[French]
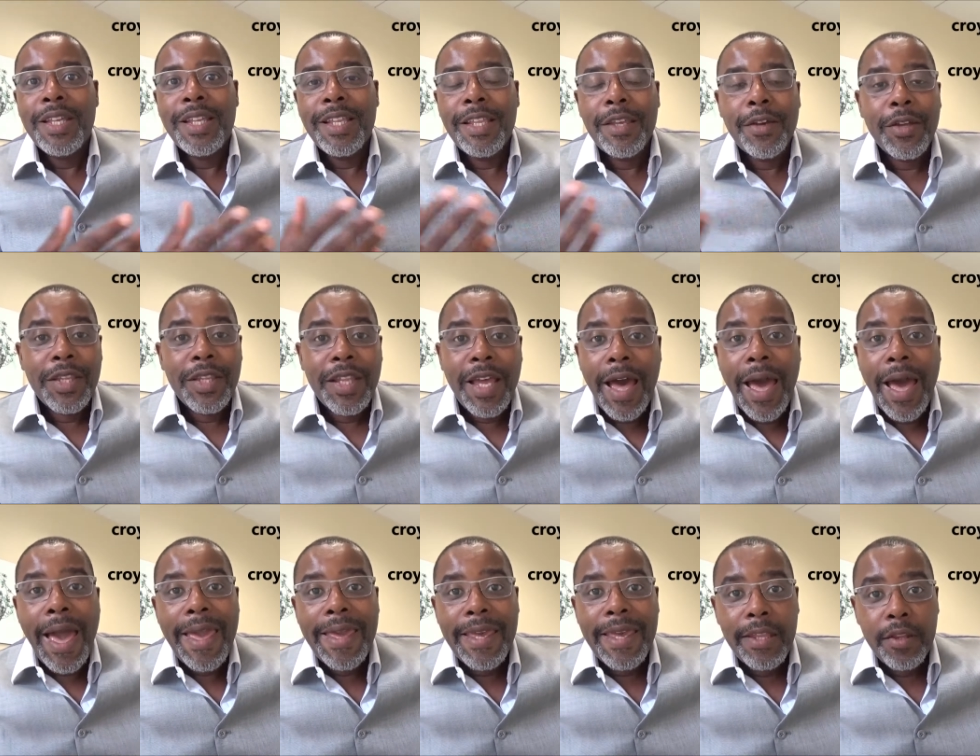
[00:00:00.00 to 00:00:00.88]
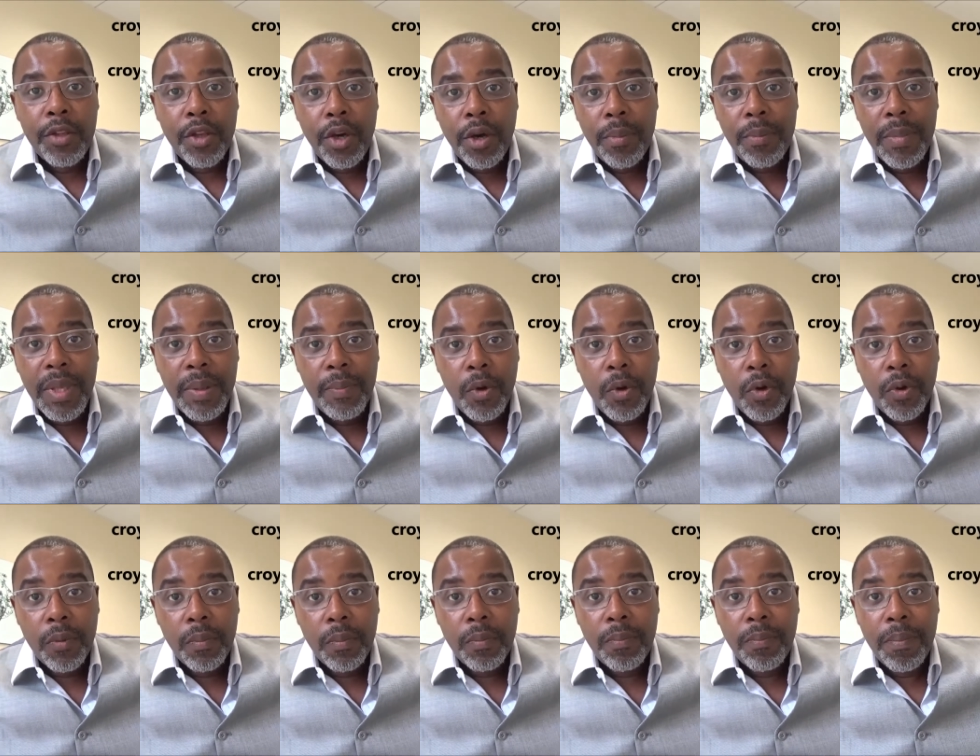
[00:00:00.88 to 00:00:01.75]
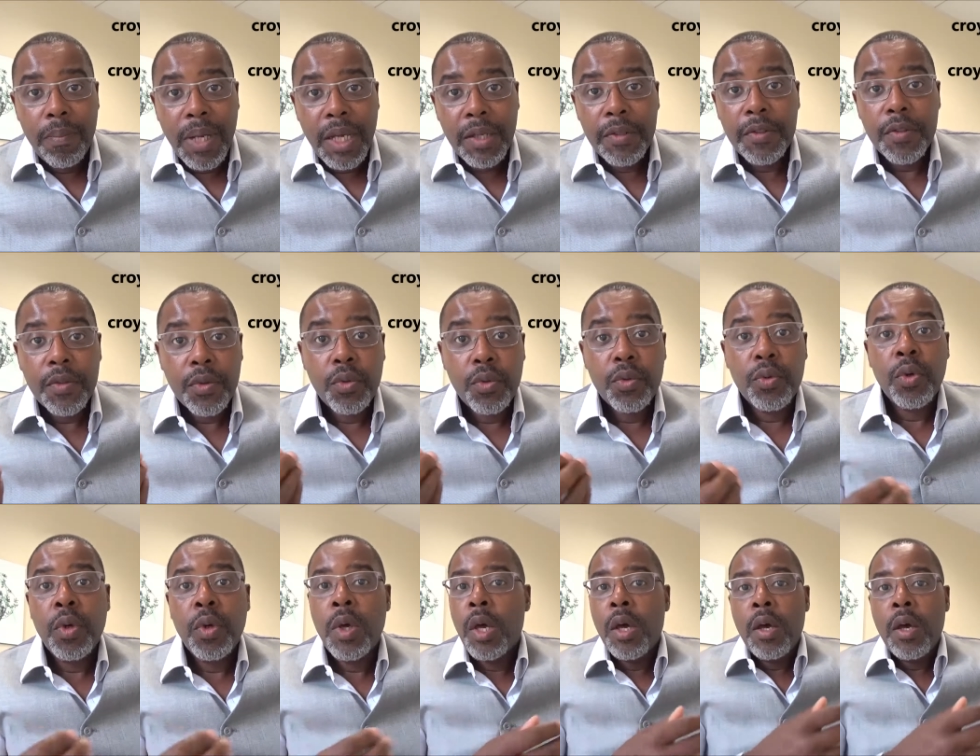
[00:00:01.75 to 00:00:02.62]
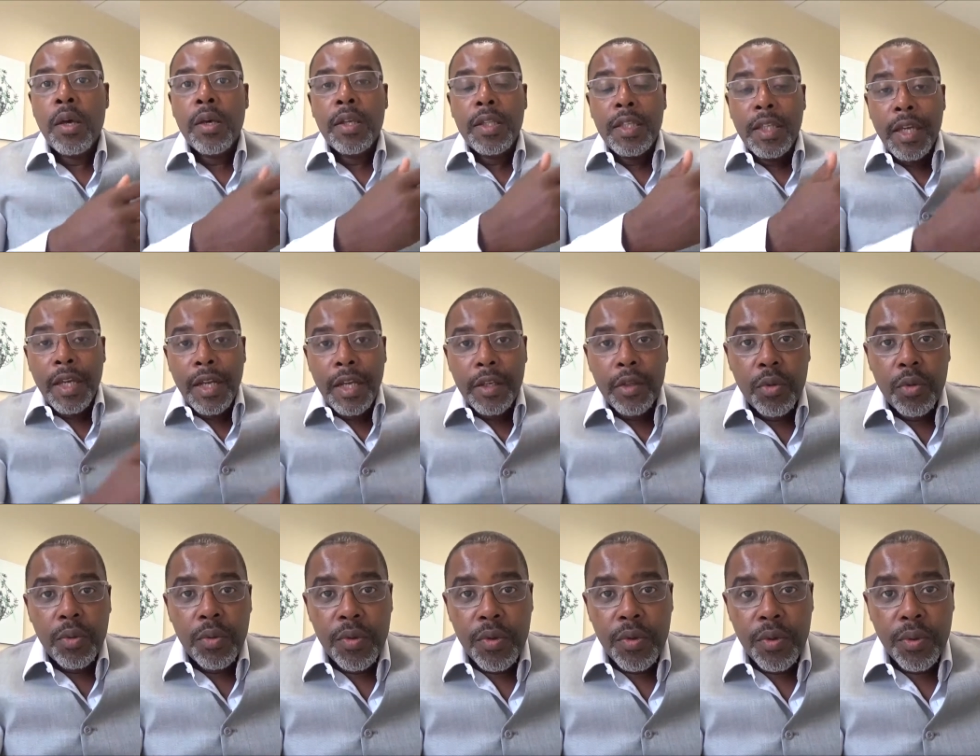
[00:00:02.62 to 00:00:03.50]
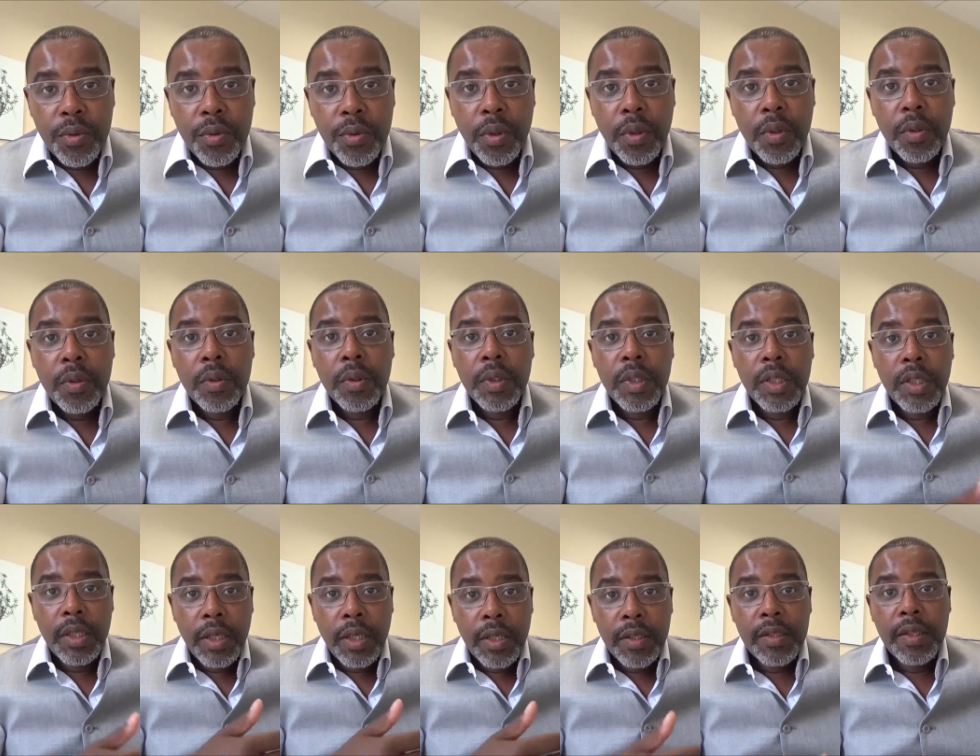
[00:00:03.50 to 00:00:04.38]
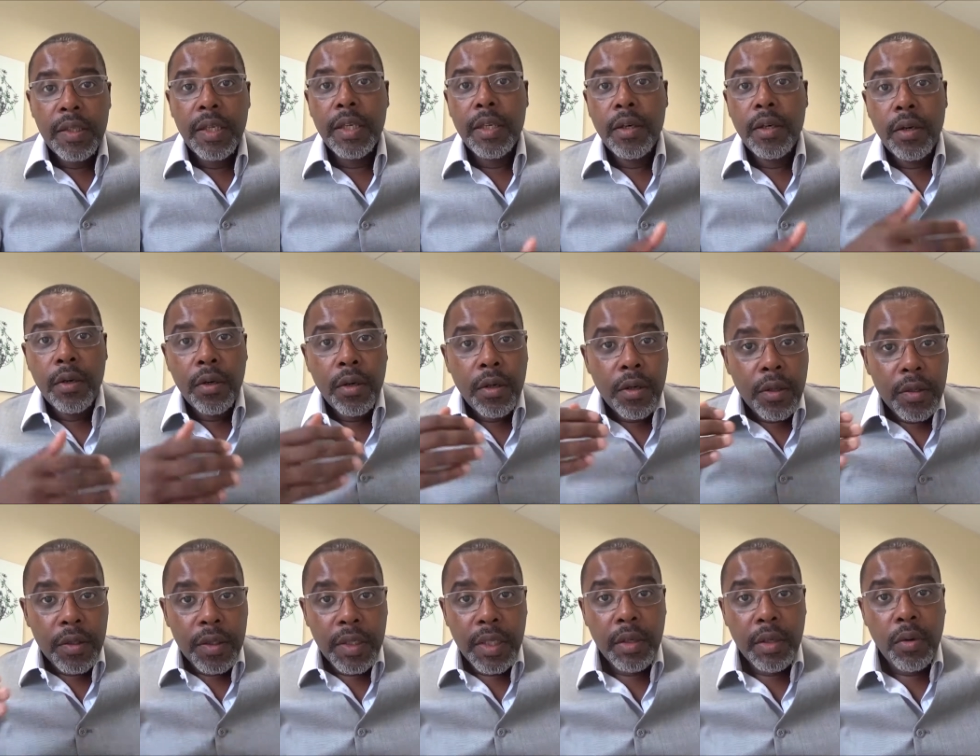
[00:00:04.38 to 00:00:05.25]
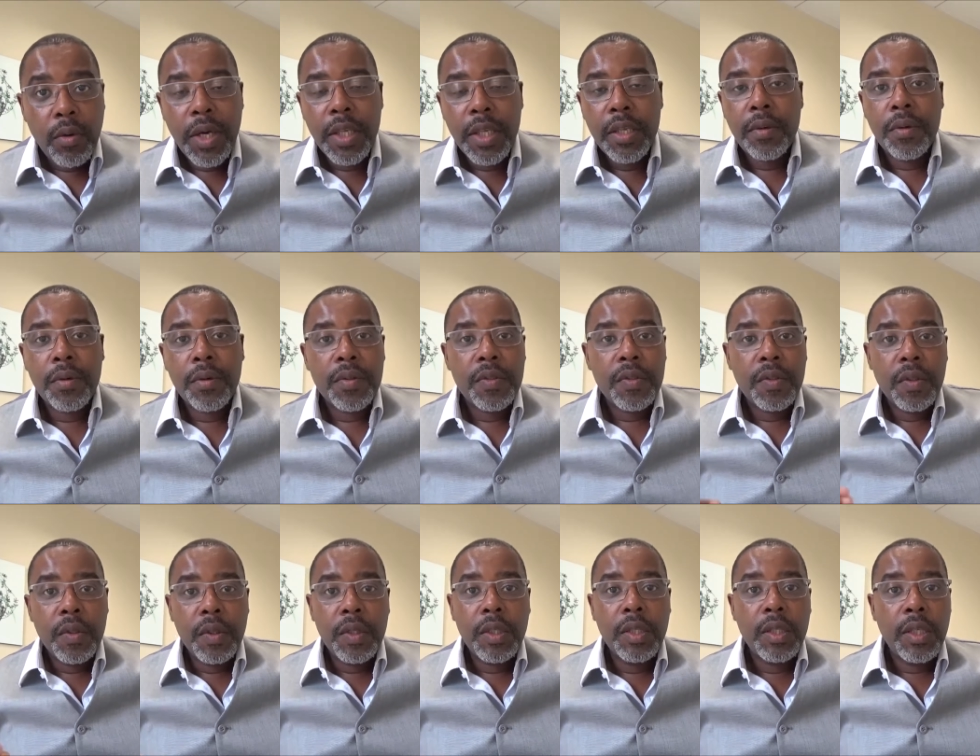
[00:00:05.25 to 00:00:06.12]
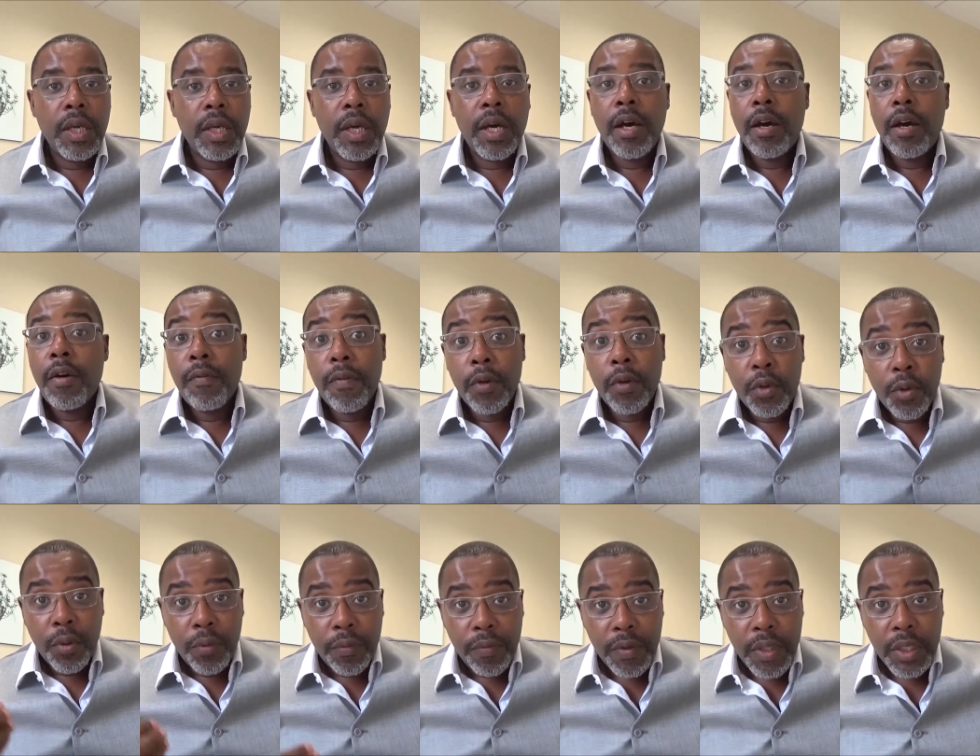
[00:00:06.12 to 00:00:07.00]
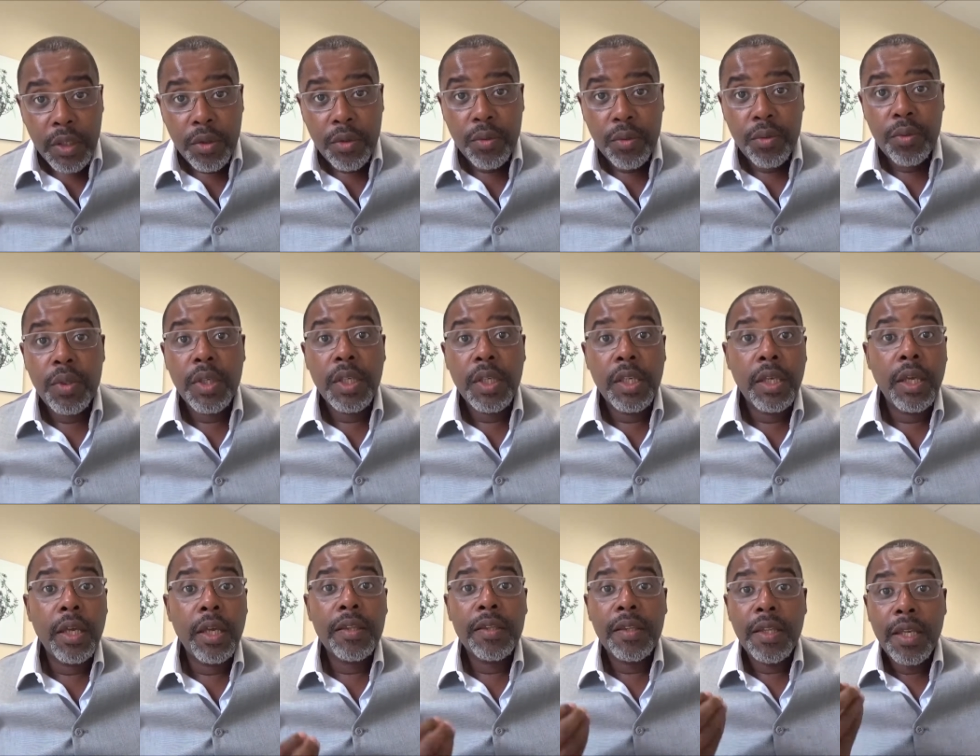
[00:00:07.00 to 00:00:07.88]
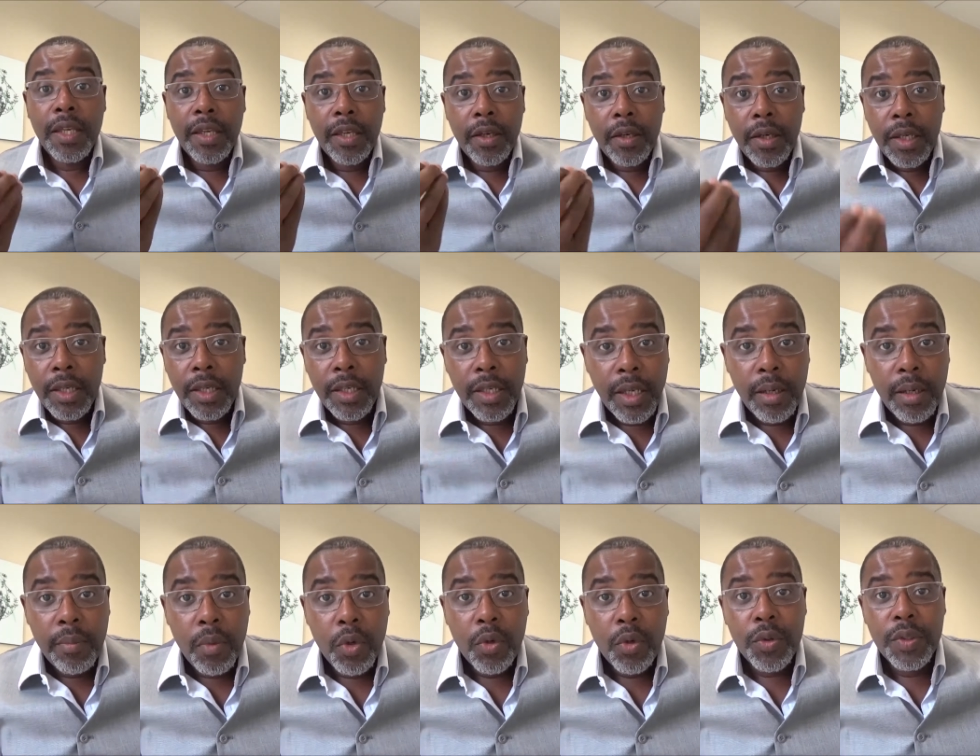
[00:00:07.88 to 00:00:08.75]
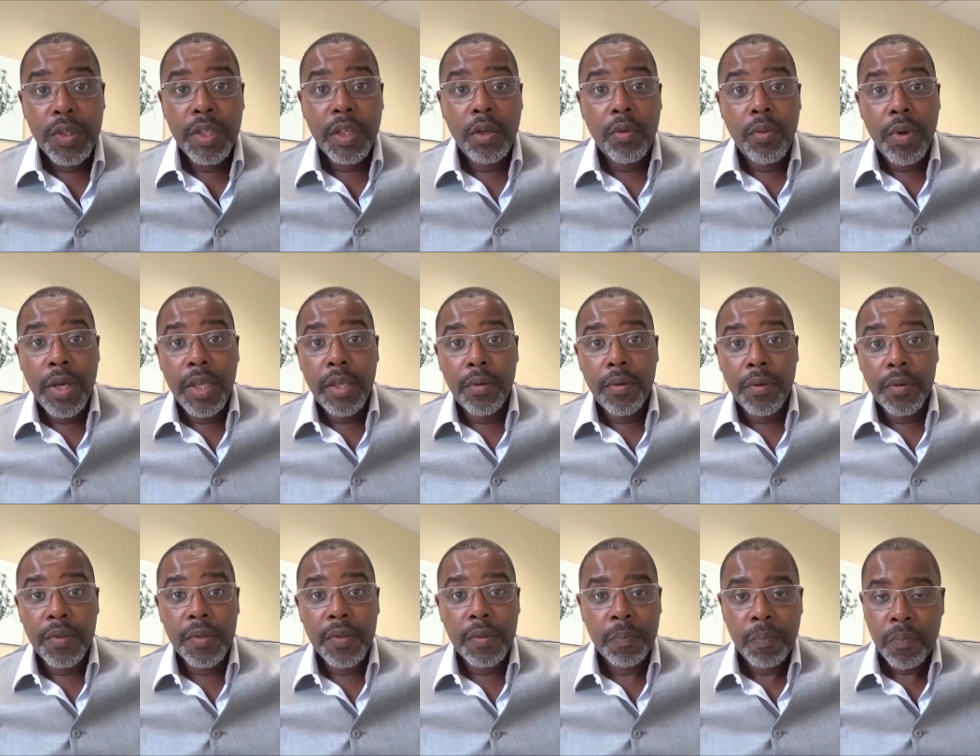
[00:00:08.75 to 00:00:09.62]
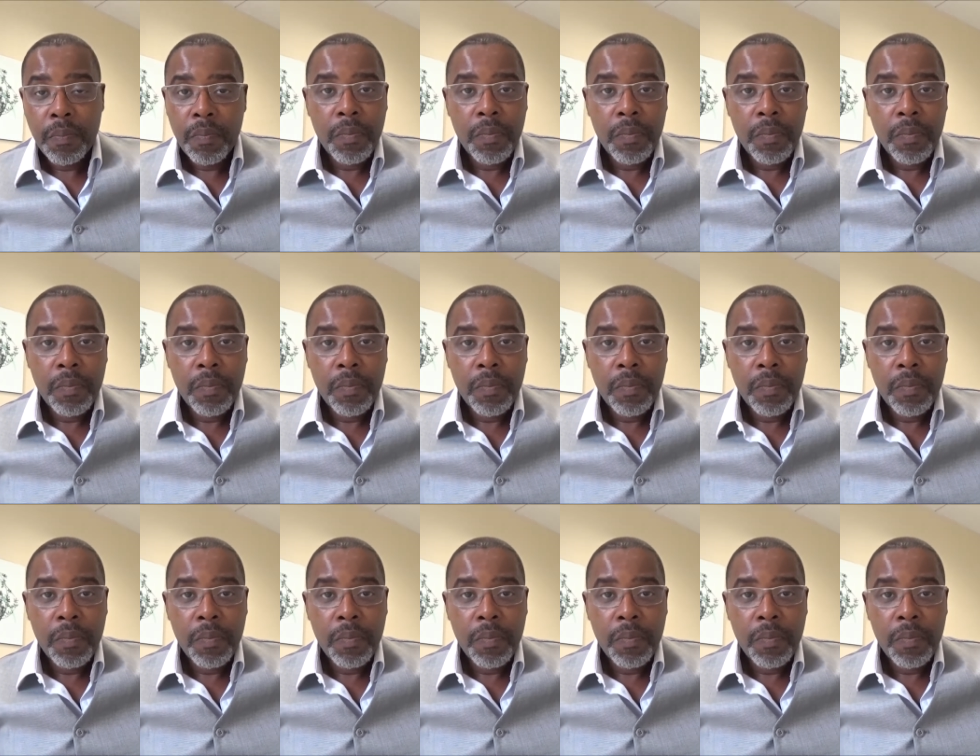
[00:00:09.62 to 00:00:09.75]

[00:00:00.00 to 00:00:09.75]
y en a énormément. Parce qu'il y a la culture qui intègre des croyances. Il y a votre vécu qui intègre également des croyances.